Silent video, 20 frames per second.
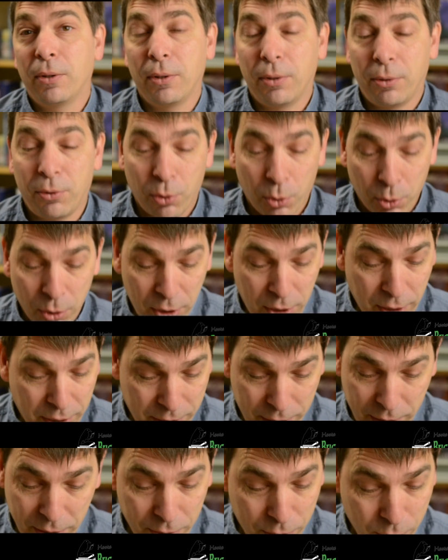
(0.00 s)
toll
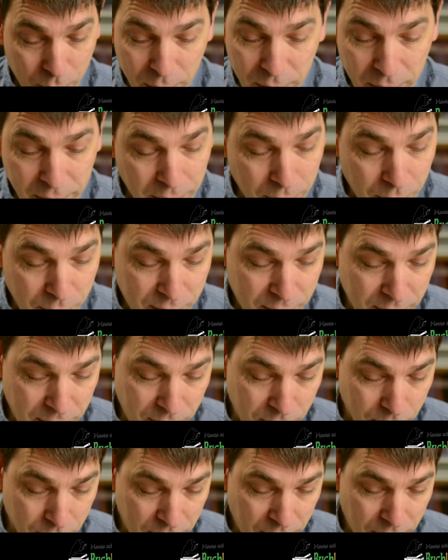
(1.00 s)
in tollen
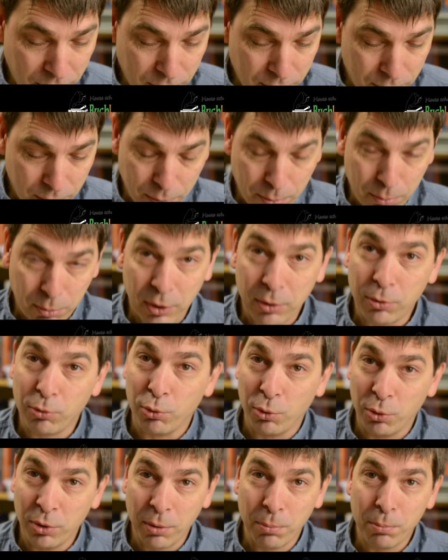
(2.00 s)
Illustrationen und mit
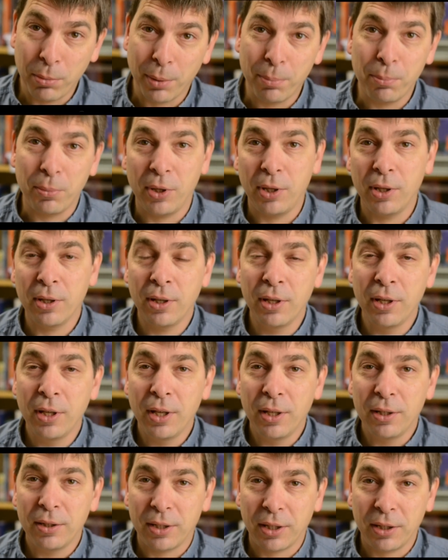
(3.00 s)
schönem Papier
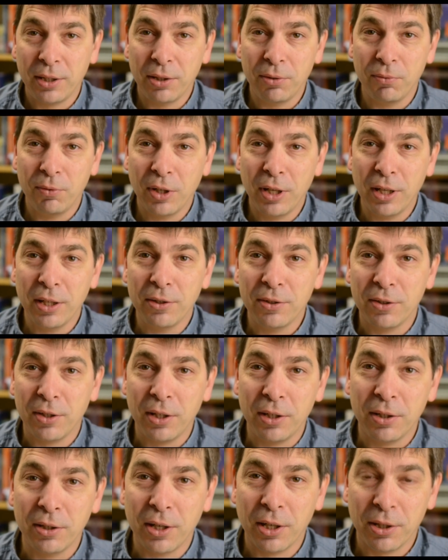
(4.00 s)
drinnen wirklich
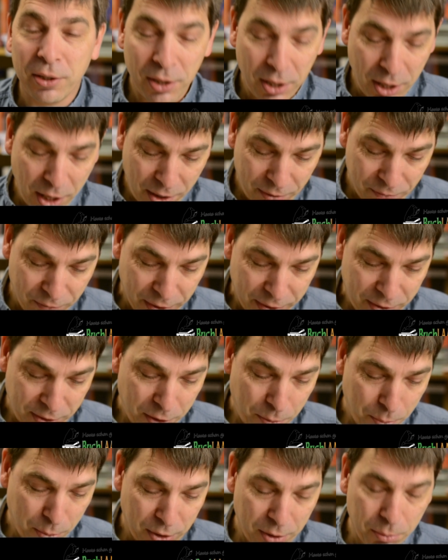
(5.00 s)
sehen kann, was
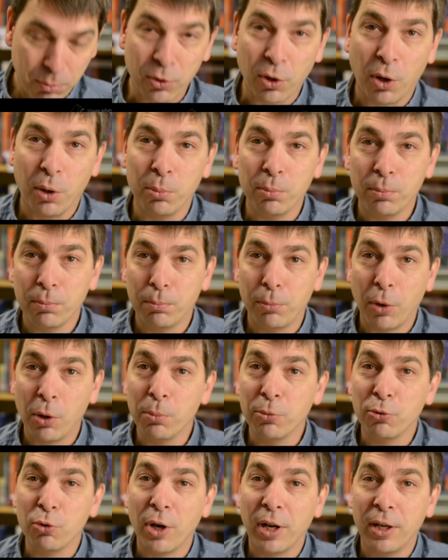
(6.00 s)
sich bei dem Baum
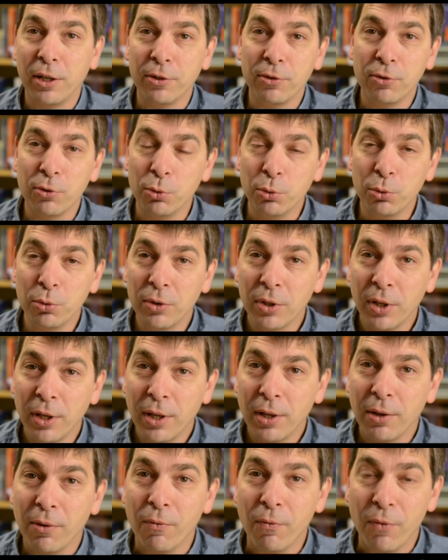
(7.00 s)
so alles tut,
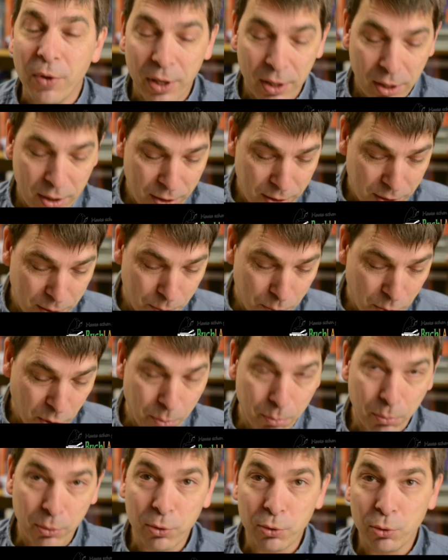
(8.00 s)
wer den
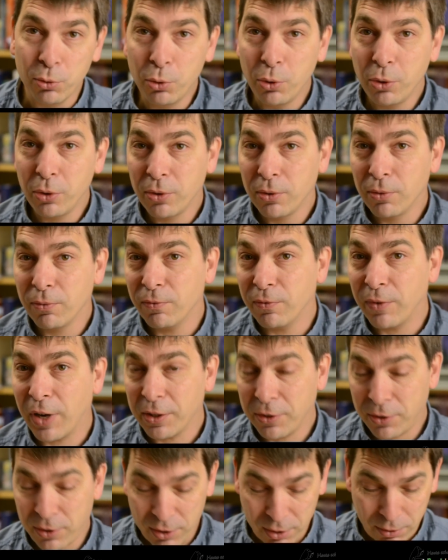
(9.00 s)
Baum besucht,
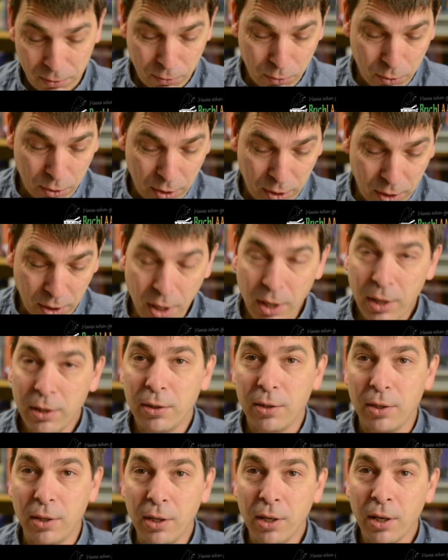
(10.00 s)
was er für die
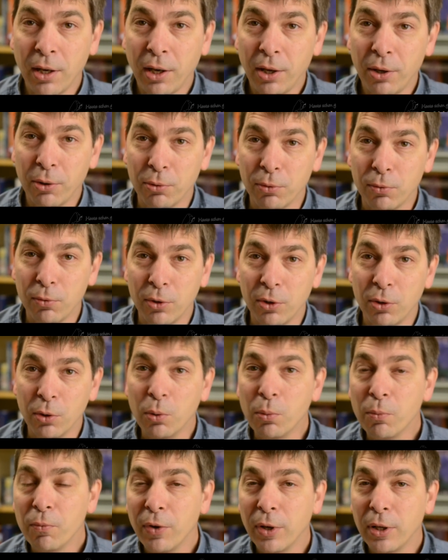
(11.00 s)
Tiere und für die
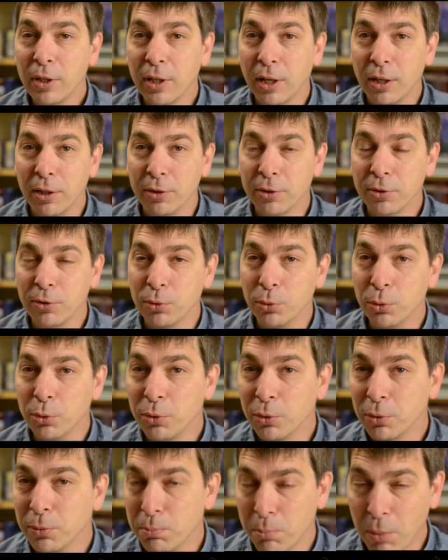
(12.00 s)
Umwelt alles tut
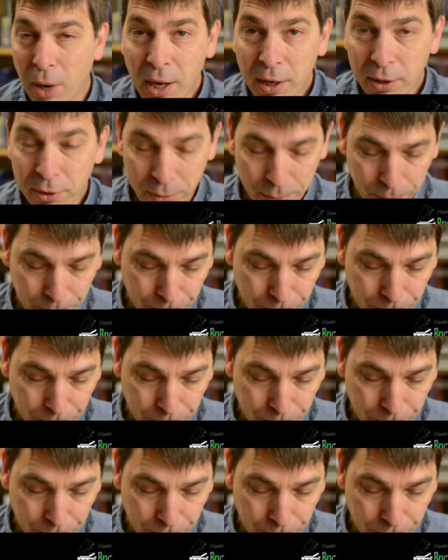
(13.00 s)
und macht